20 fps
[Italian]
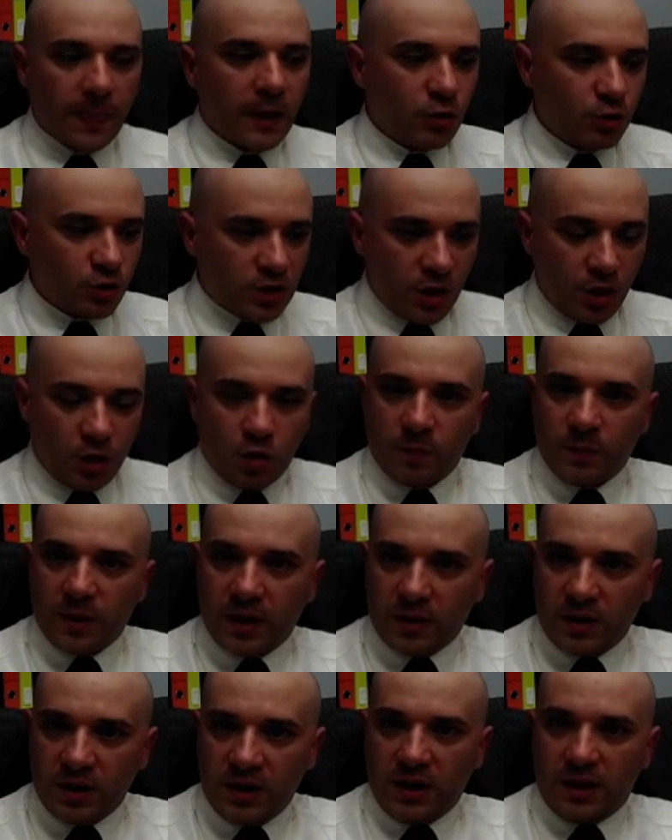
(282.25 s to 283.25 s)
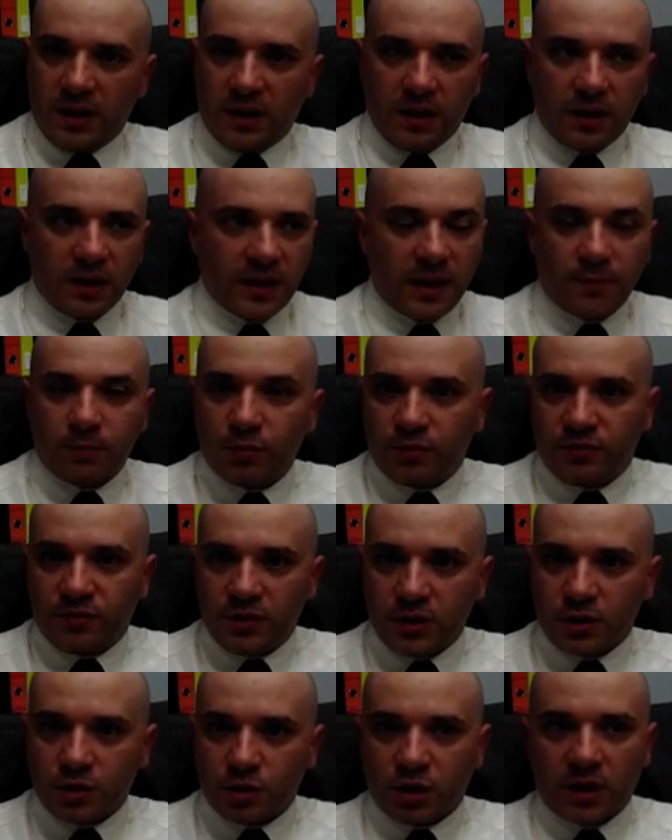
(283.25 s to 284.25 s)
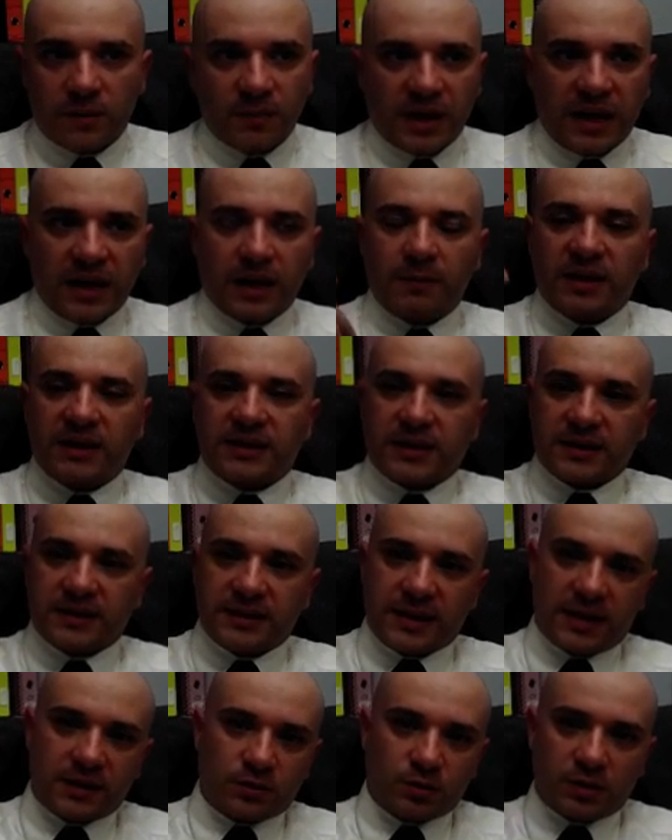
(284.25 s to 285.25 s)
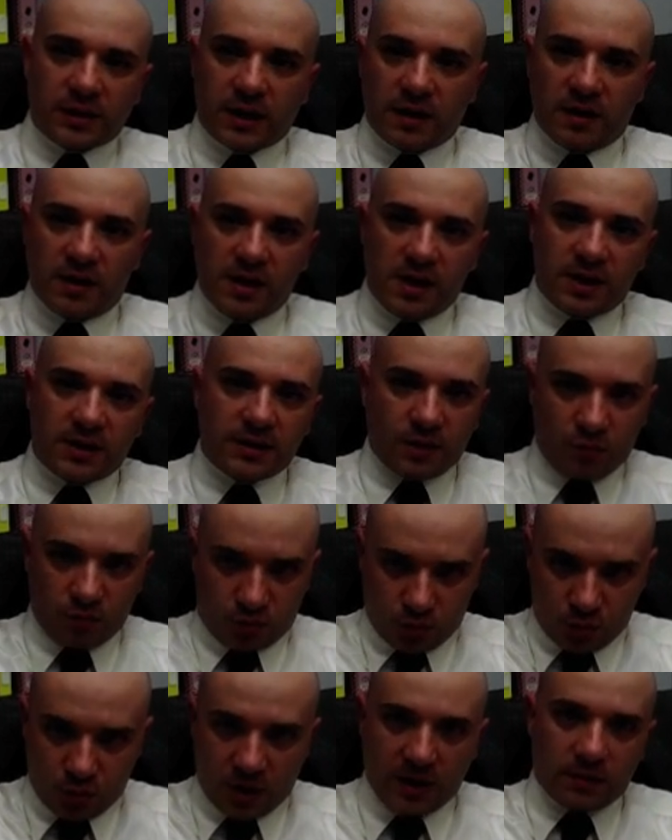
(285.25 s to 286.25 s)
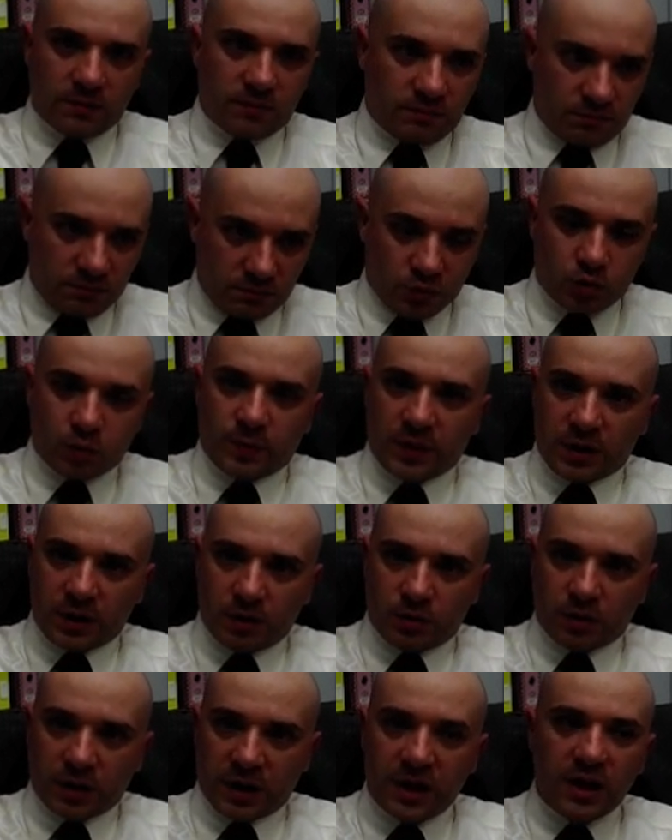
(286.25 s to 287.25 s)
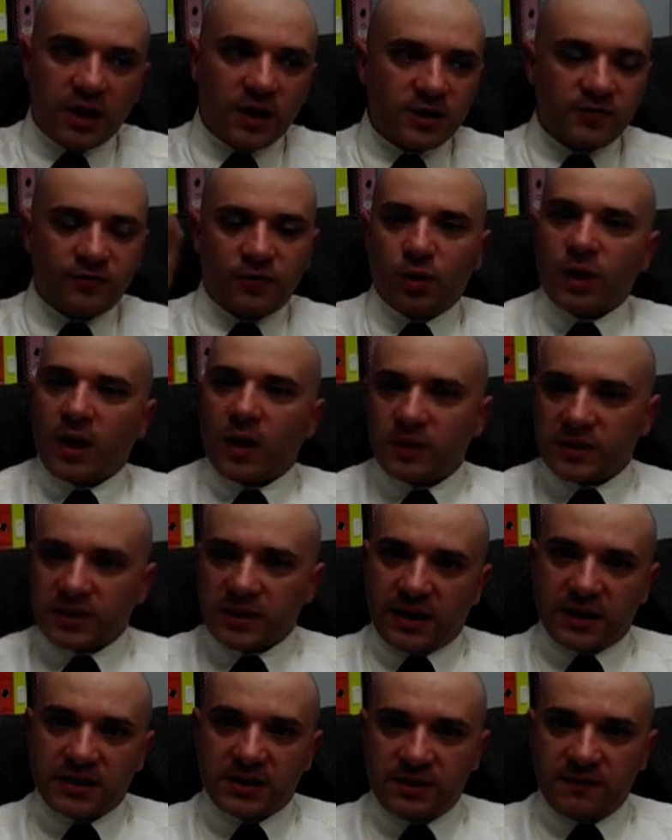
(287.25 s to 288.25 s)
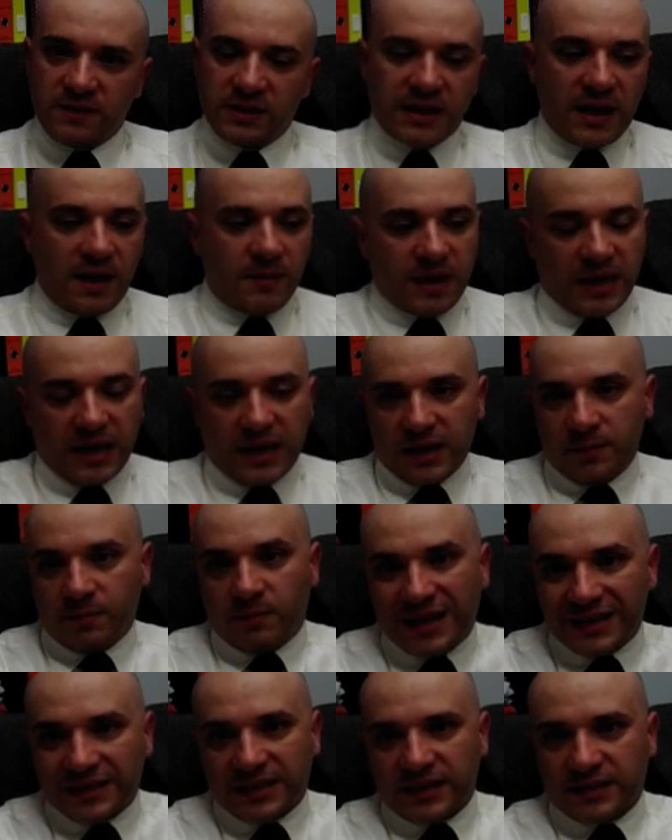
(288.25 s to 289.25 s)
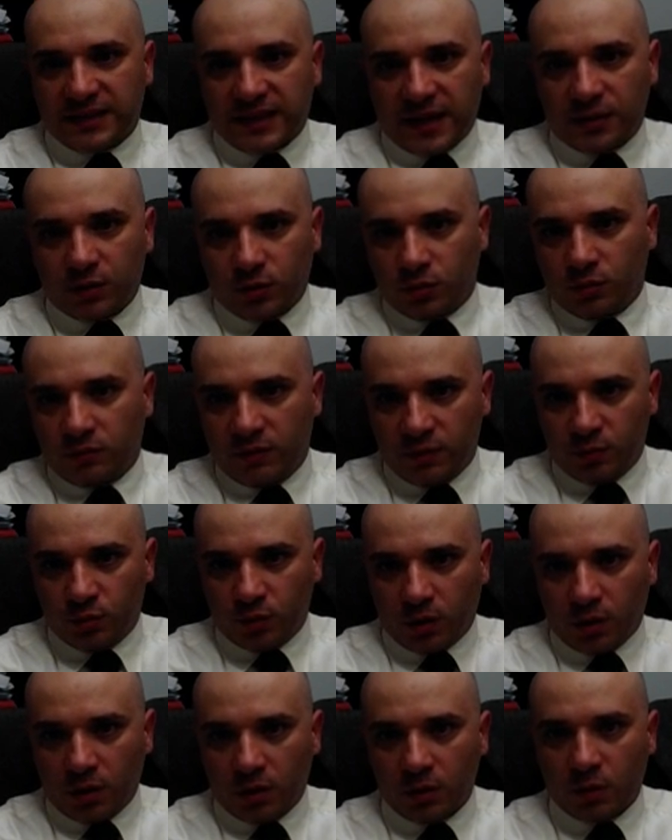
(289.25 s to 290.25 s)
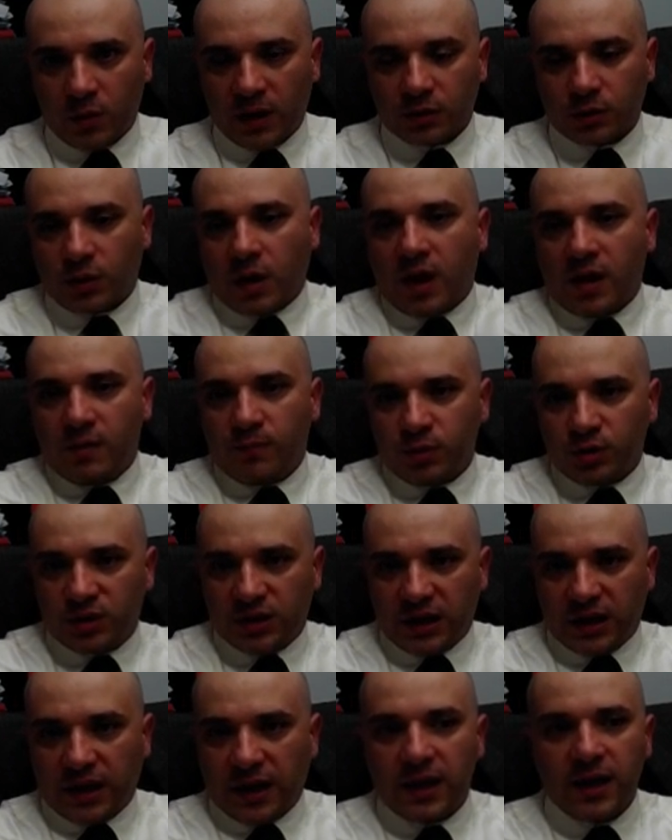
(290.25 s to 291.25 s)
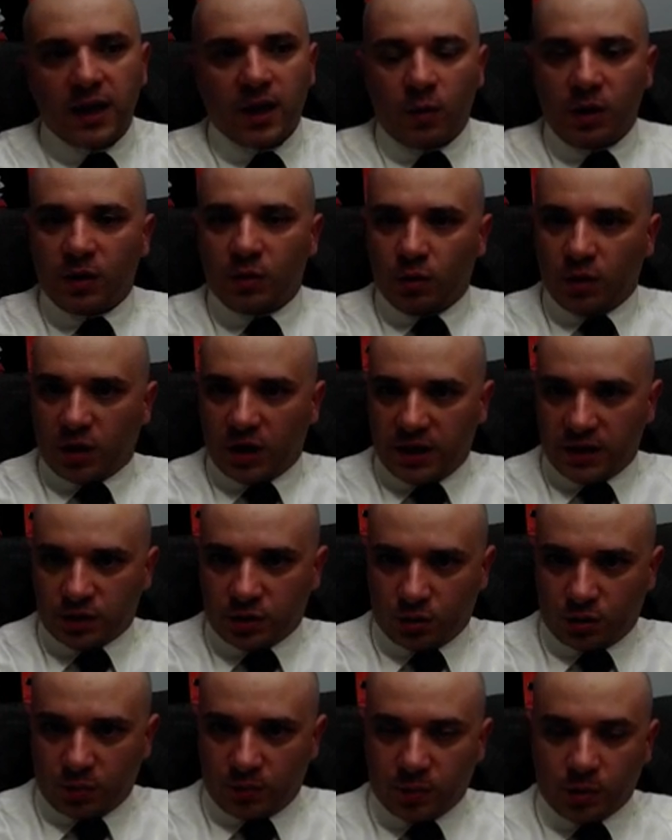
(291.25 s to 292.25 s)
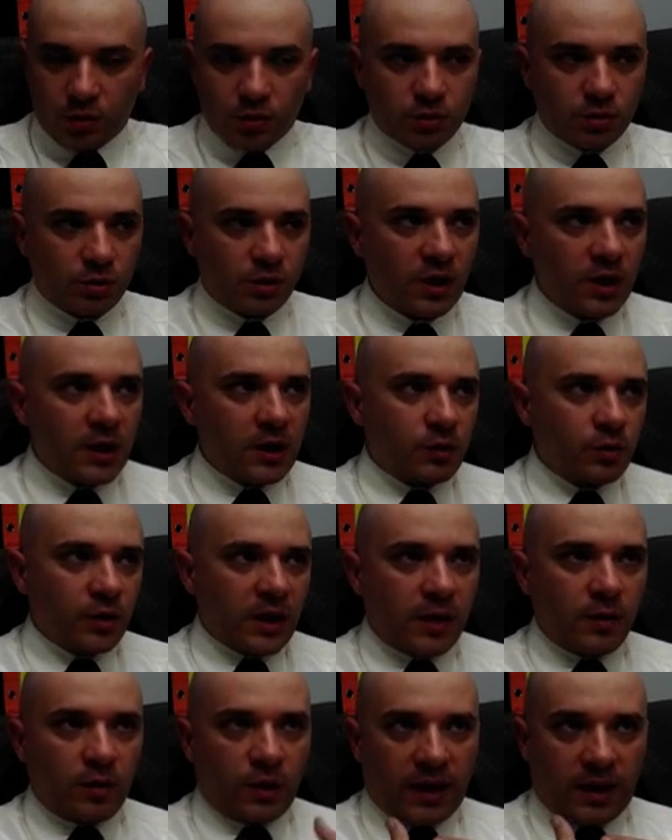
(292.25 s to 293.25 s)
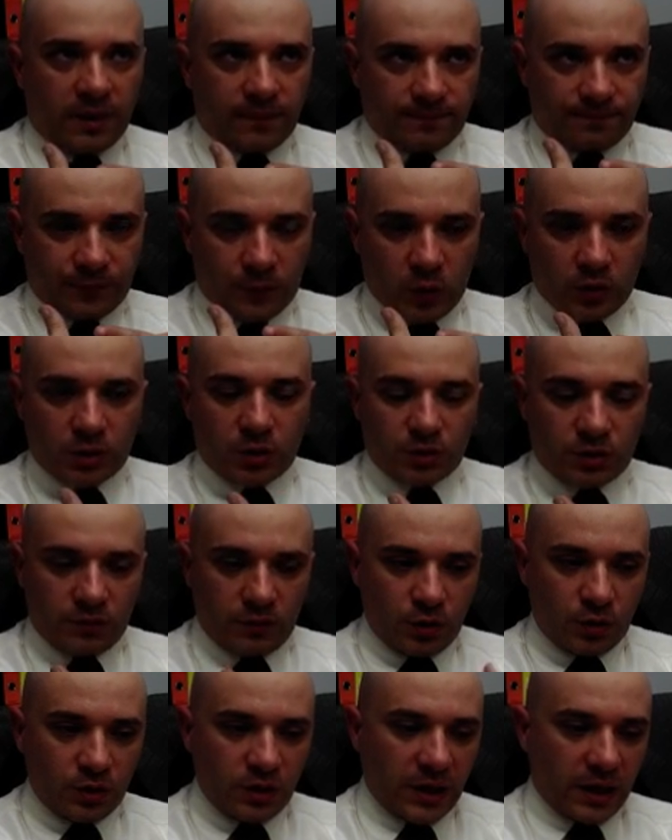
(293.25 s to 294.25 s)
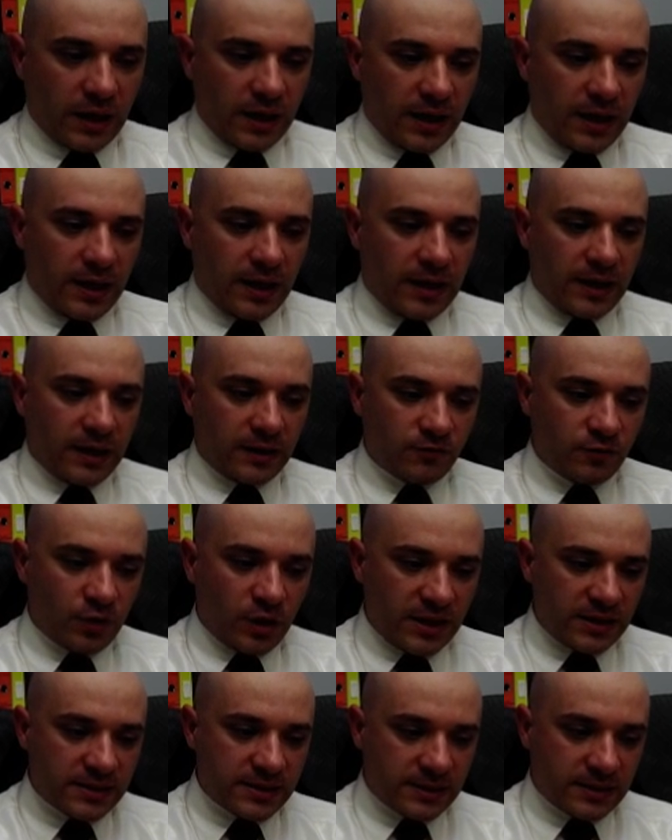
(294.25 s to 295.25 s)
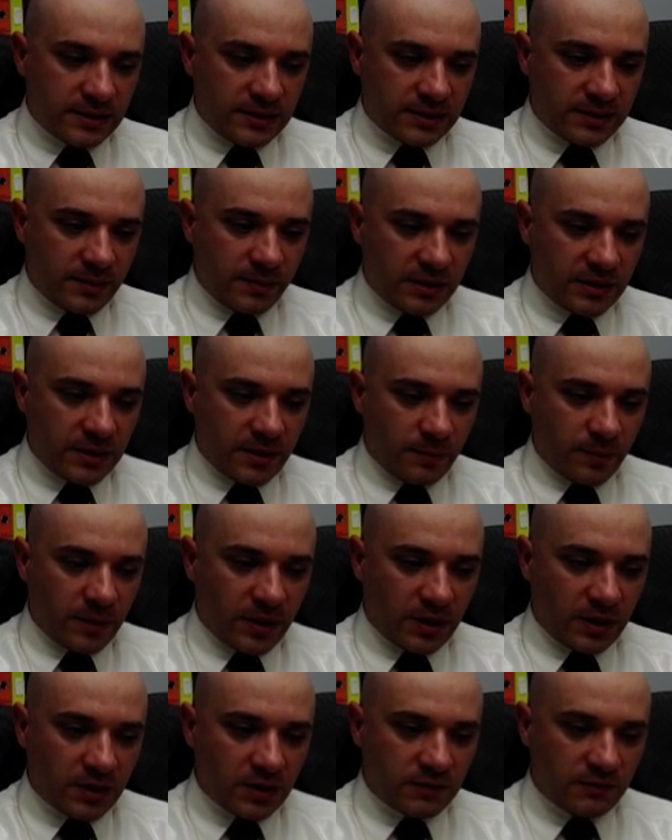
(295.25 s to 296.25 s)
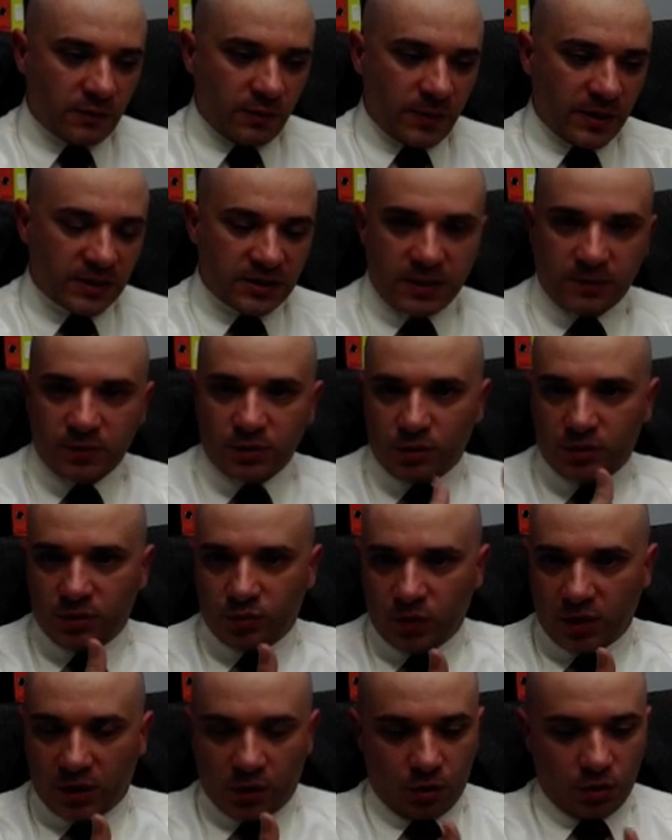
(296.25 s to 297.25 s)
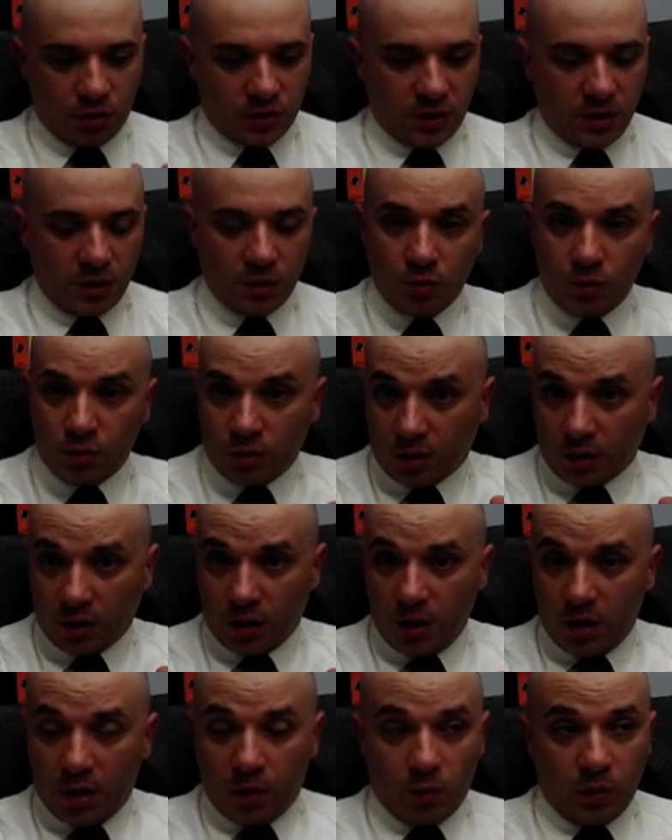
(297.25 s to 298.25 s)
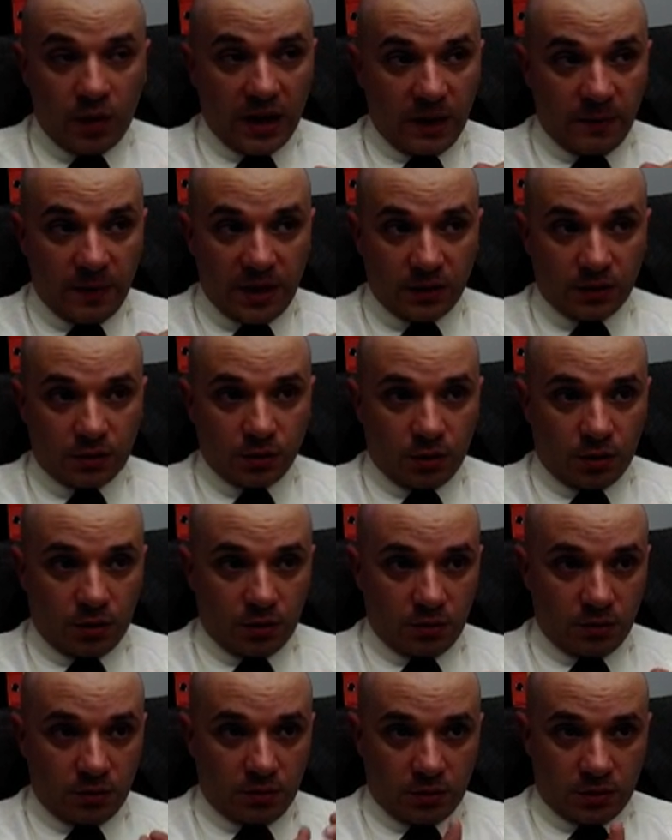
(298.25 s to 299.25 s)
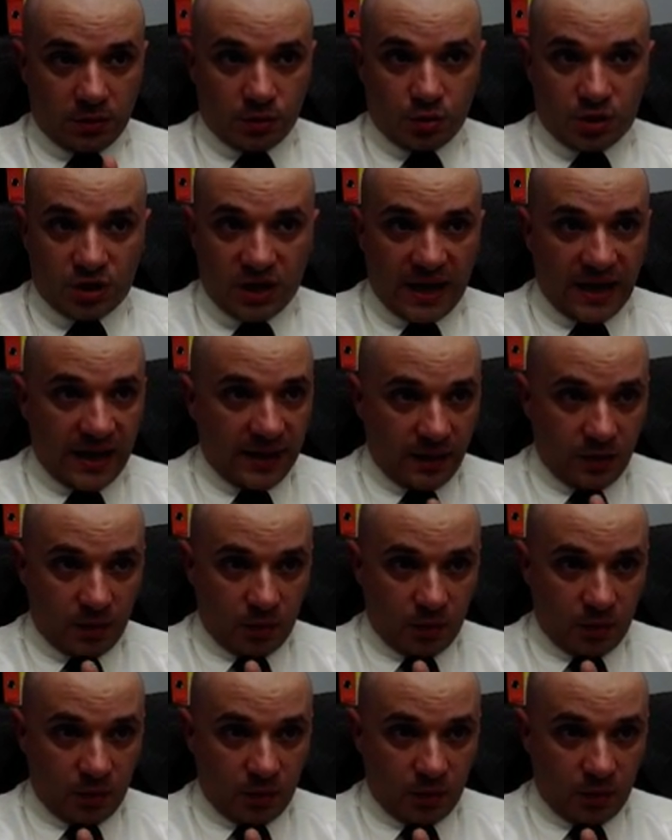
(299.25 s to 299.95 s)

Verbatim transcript: Così come il capo ufficio che magari è maltrattato da, da un suo superiore sfoga questa aggressività magari maltrattando dove può, quando ha il potere, qualcuno che gli è sottoposto. Ora allora, questo cosa voglio dire? Che la violenza tendenzialmente per svilupparsi ha bisogno di due cose. Uno, un elemento sociale